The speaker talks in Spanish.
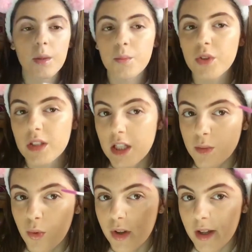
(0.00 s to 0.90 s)
pues las
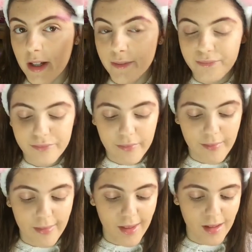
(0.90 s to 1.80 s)
voy a,
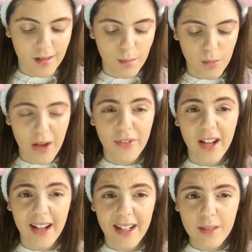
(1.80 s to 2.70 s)
a
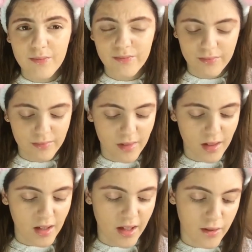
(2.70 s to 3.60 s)
fijar
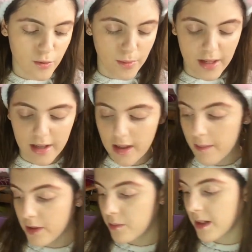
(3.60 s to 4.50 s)
y a difuminar ya de paso.